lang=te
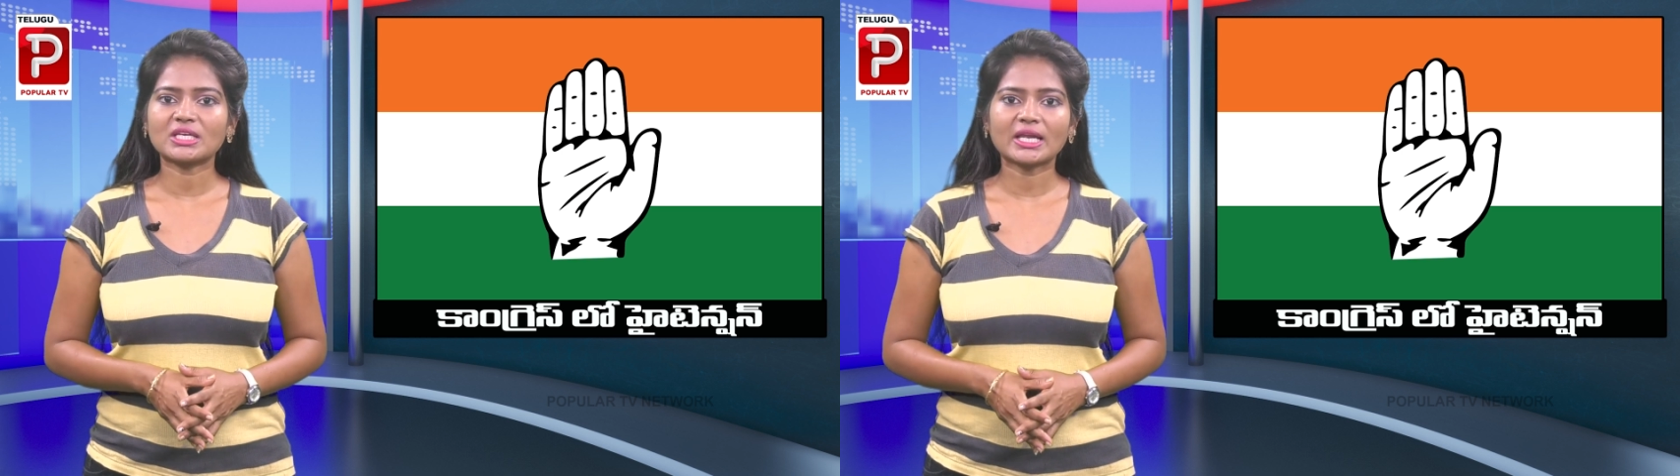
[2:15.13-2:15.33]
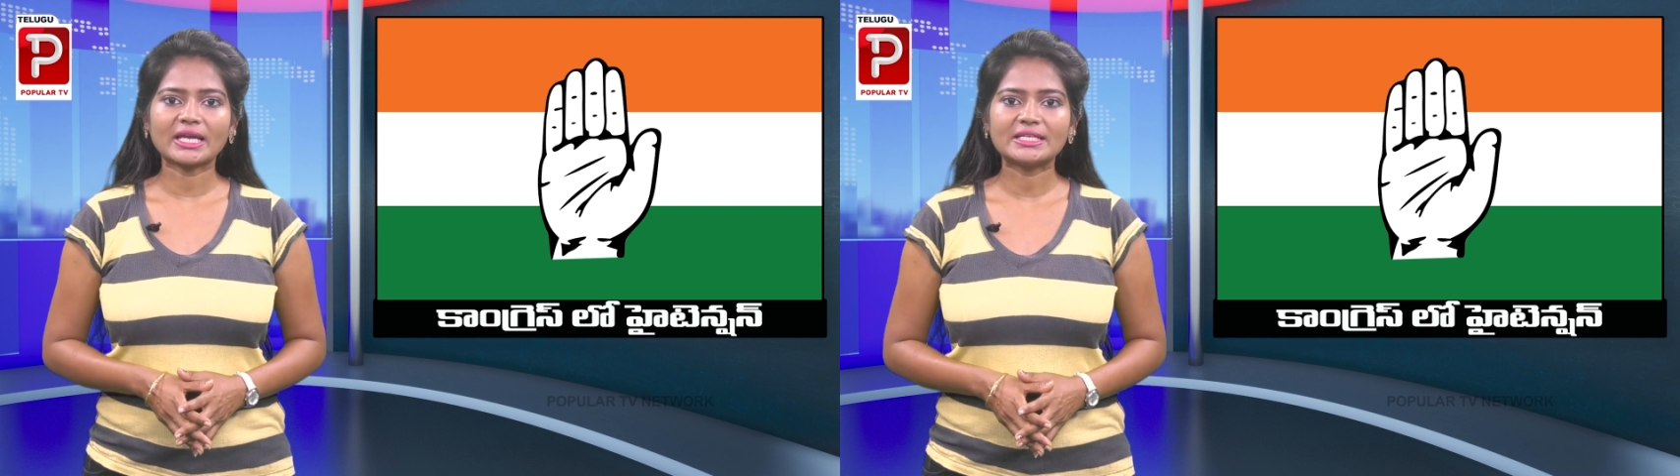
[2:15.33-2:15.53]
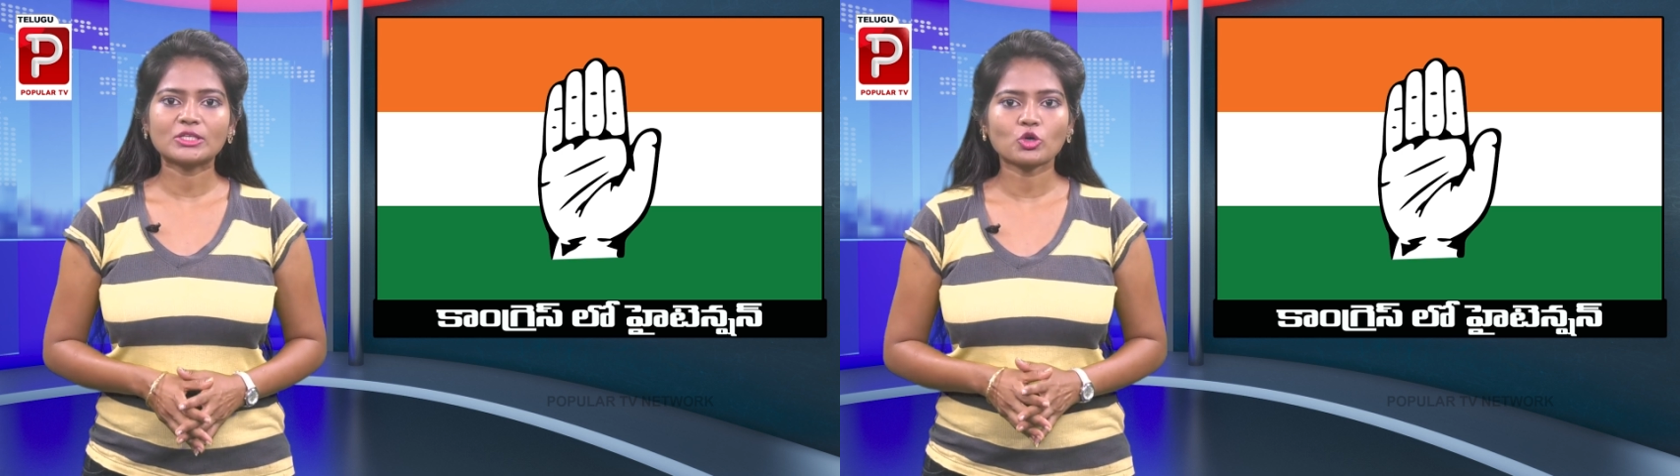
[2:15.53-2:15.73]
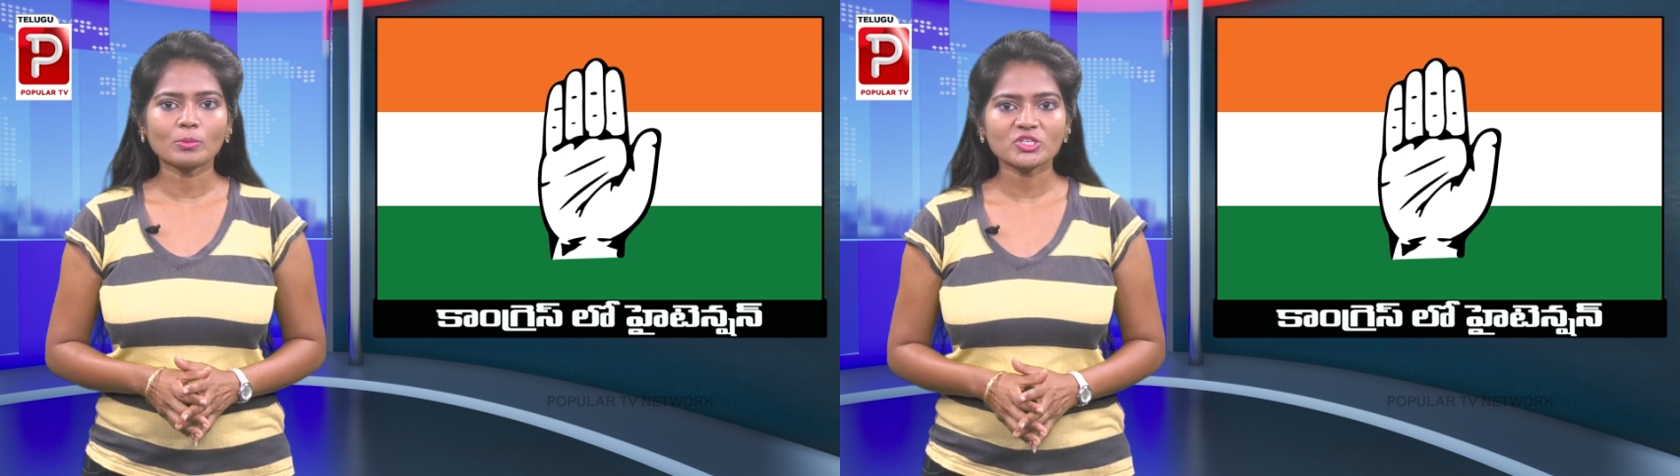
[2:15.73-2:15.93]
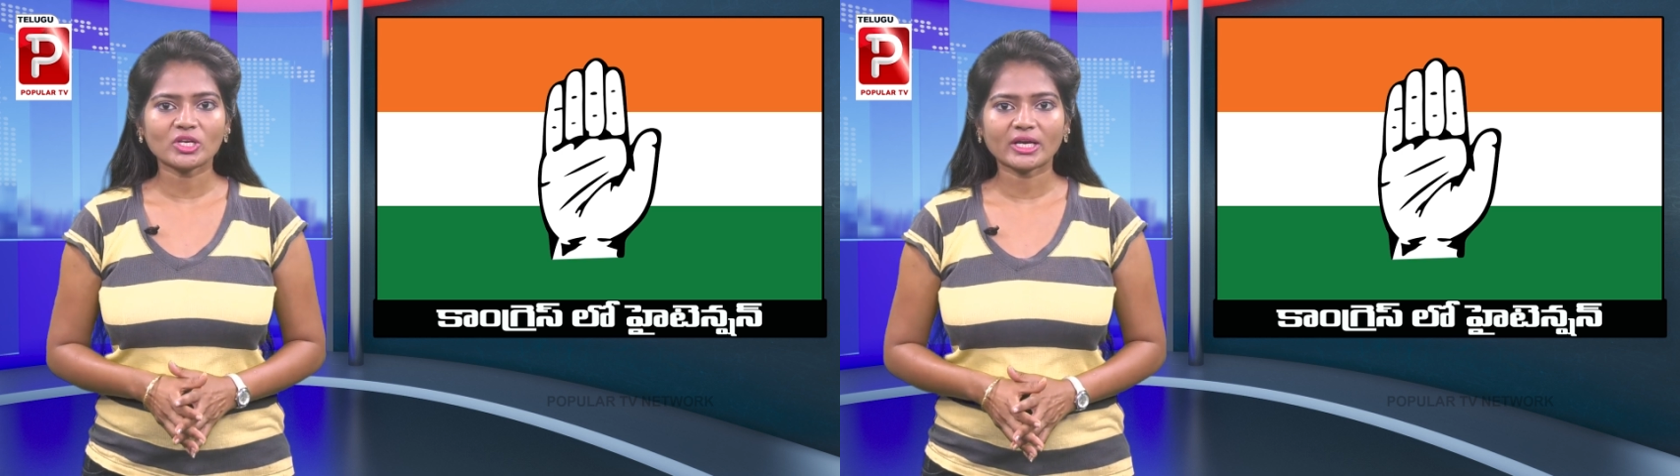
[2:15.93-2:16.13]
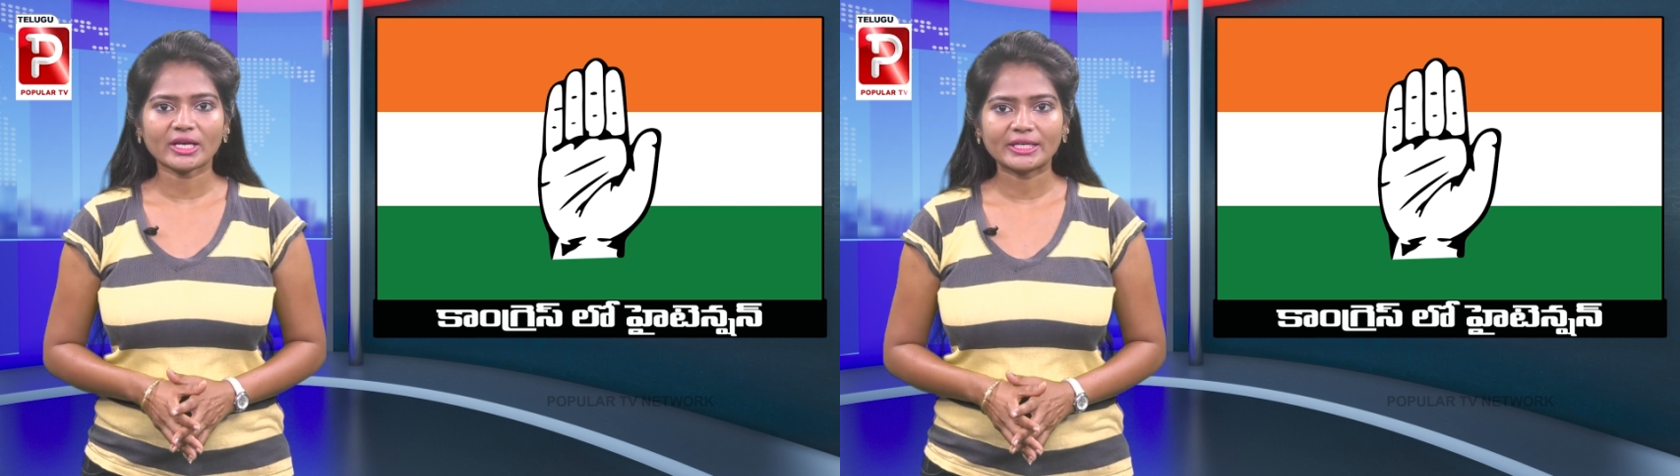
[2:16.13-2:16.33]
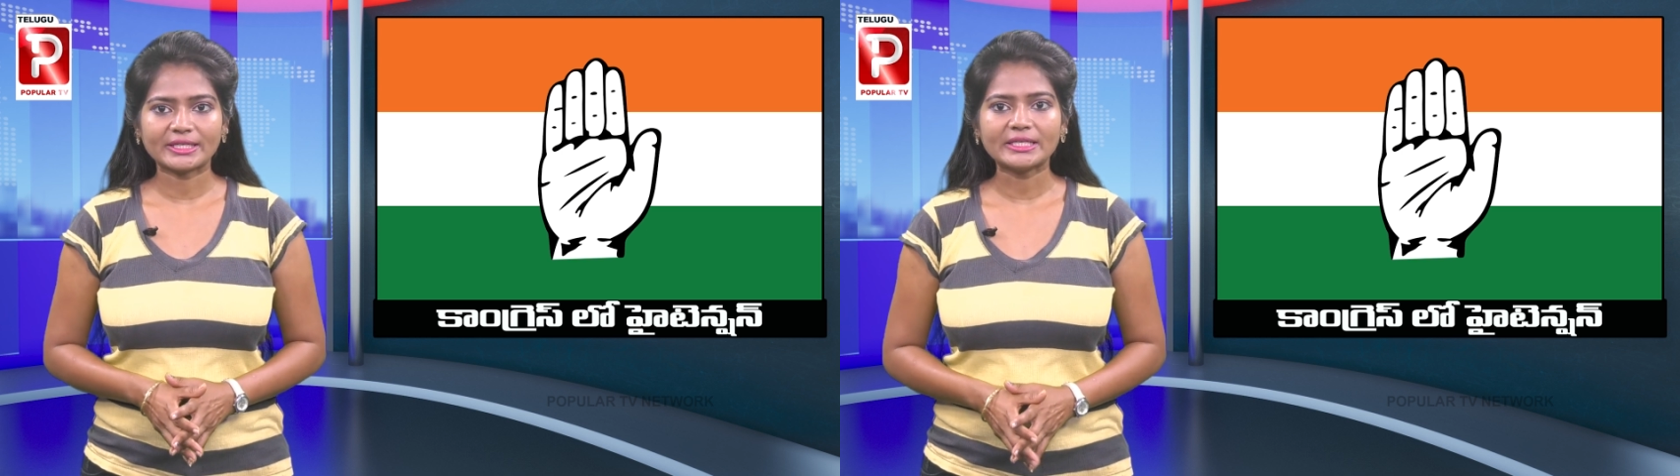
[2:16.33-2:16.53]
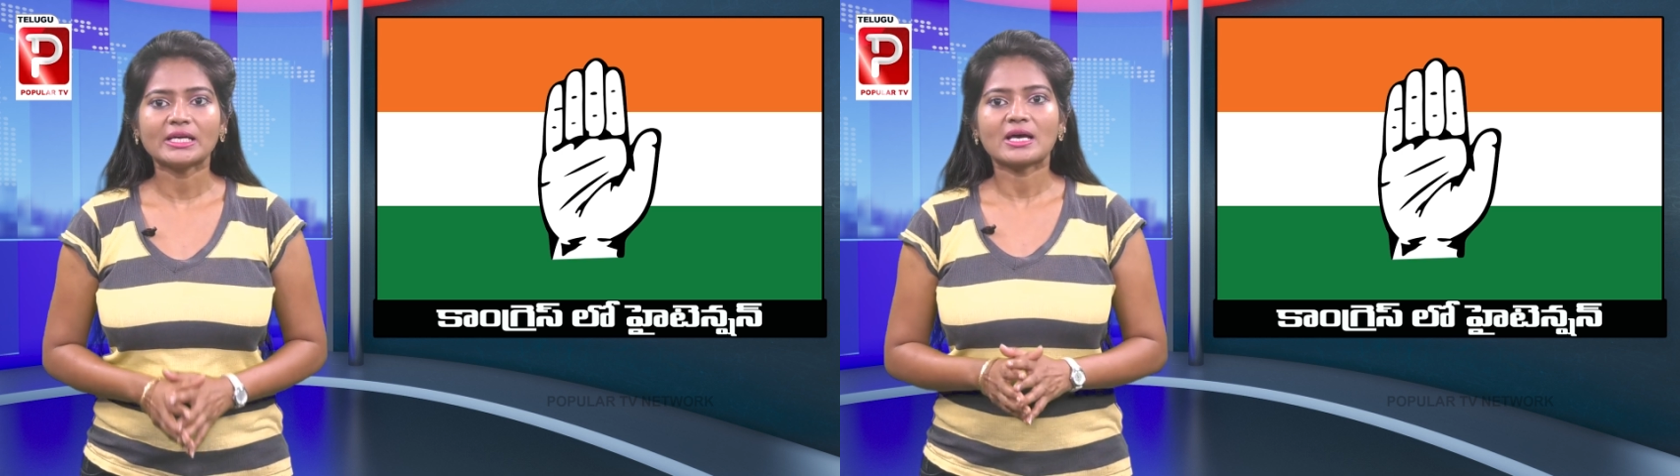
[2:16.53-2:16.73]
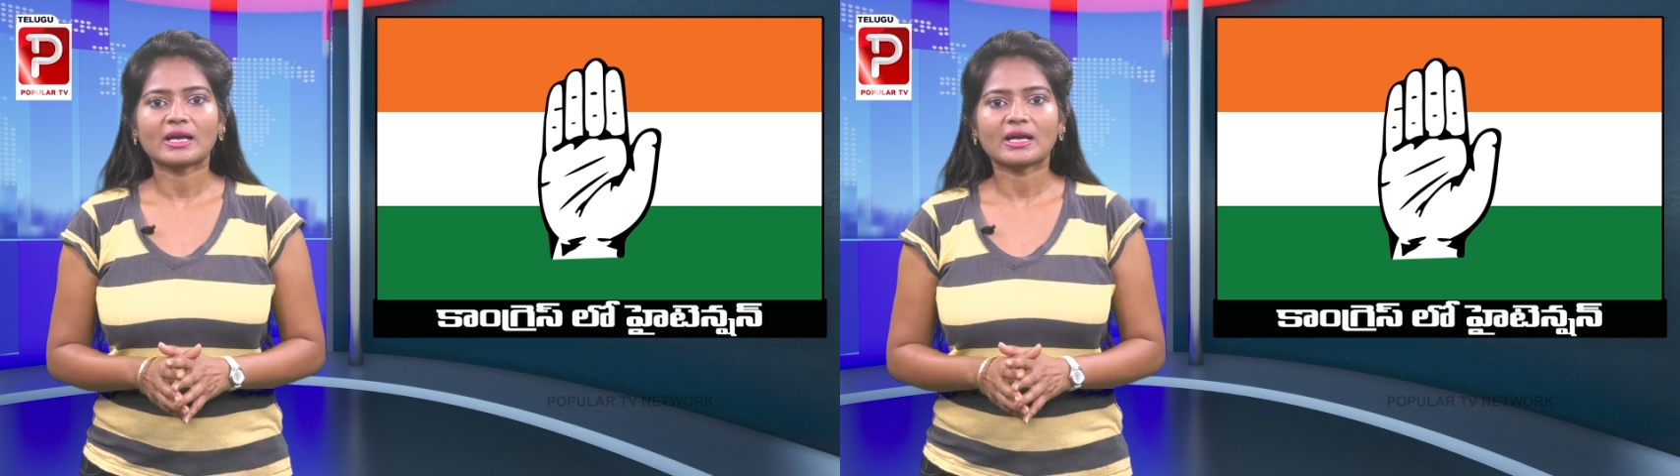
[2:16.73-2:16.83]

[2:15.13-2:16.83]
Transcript: సింగిరెడ్డి సోమశేఖర్ రెడ్డి